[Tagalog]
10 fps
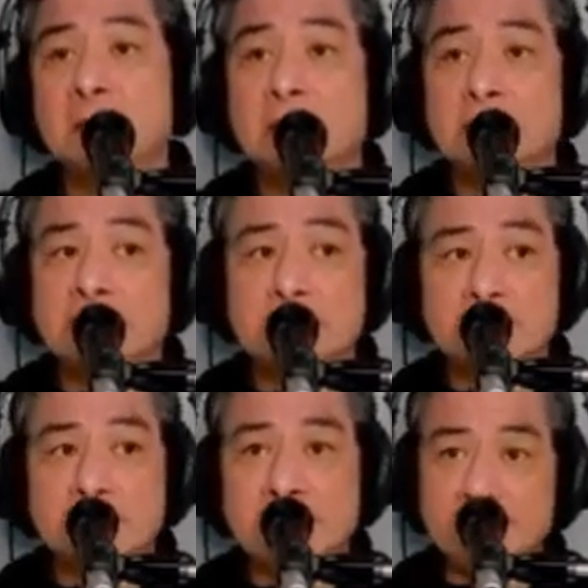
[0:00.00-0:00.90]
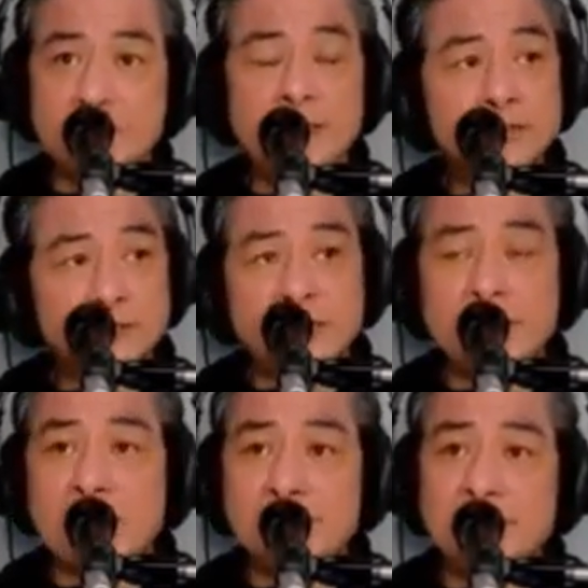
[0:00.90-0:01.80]
Uh, ngayon ito
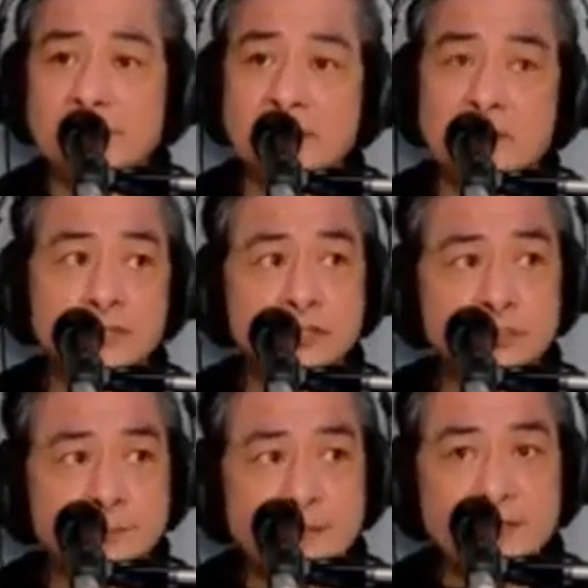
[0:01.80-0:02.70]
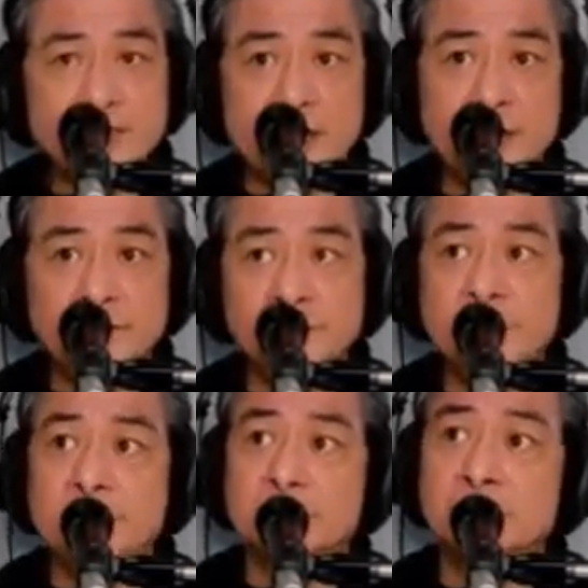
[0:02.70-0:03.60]
ginamit. Ang suspecha ngayon
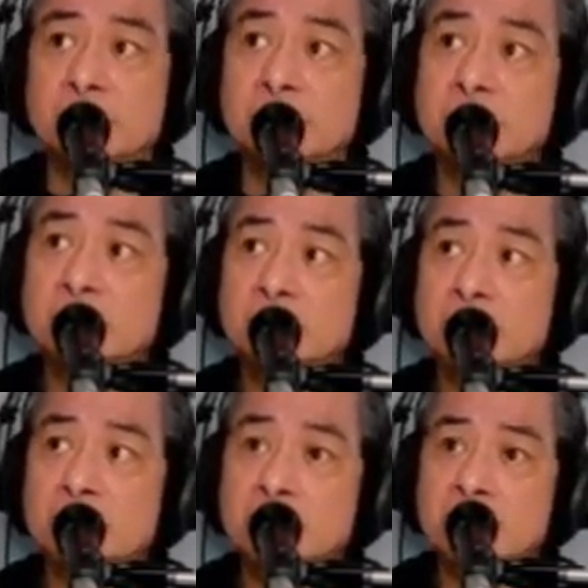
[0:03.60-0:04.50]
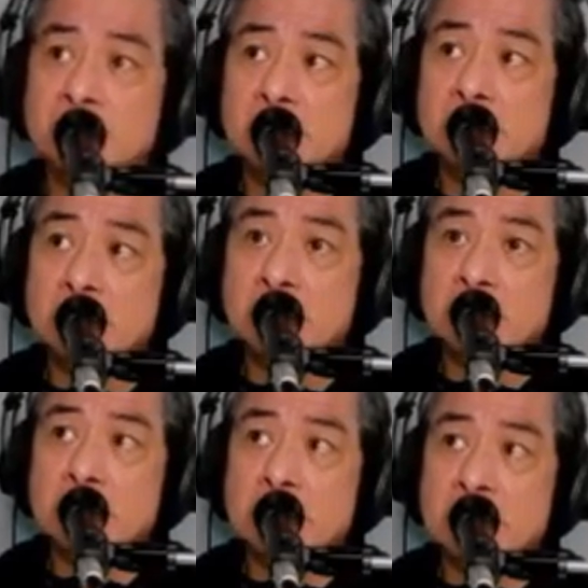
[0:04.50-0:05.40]
dito,
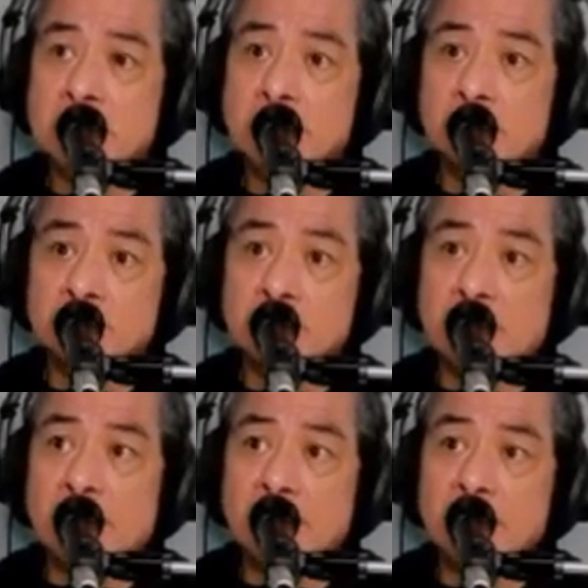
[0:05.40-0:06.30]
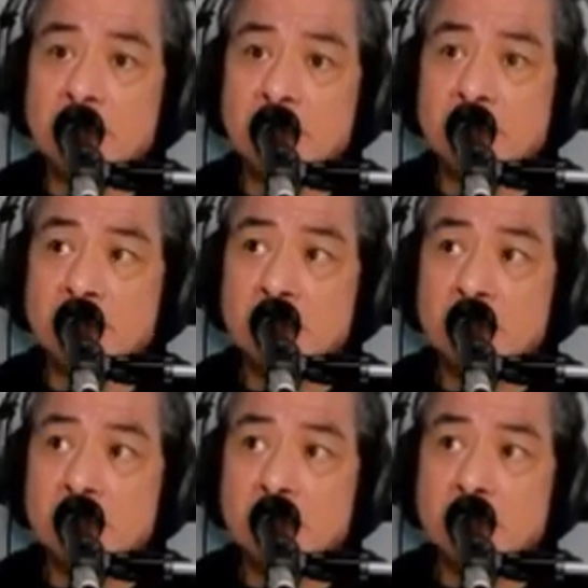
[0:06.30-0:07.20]
uh, ito ay
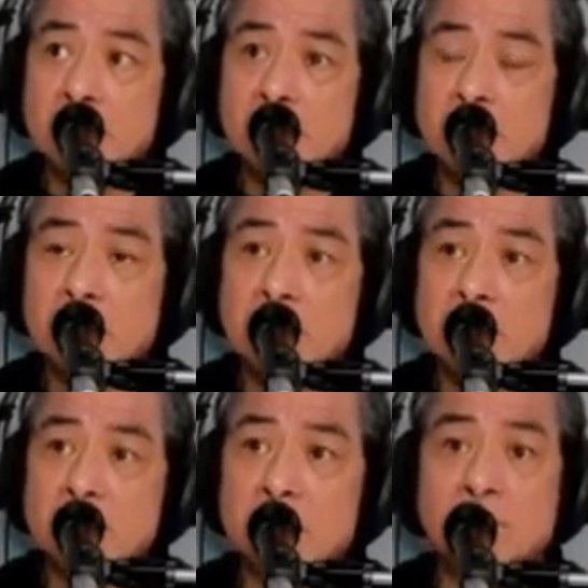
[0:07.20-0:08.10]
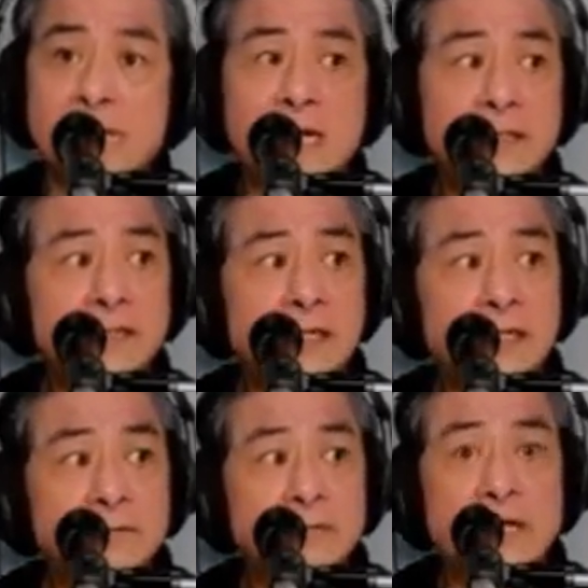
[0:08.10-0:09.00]
uh, gawa ng
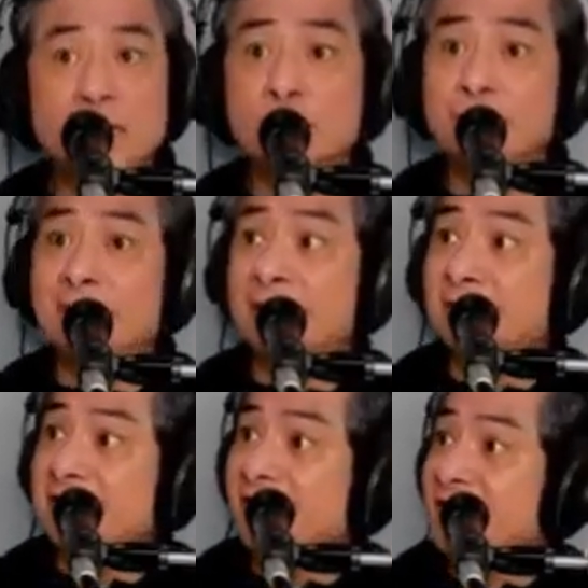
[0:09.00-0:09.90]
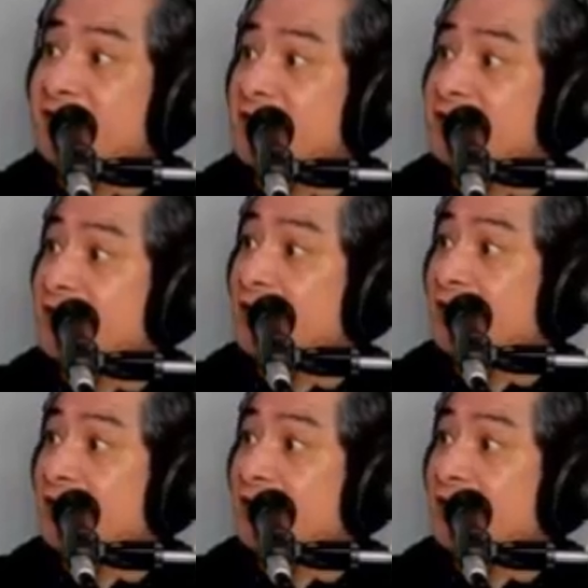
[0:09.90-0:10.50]
mga government agency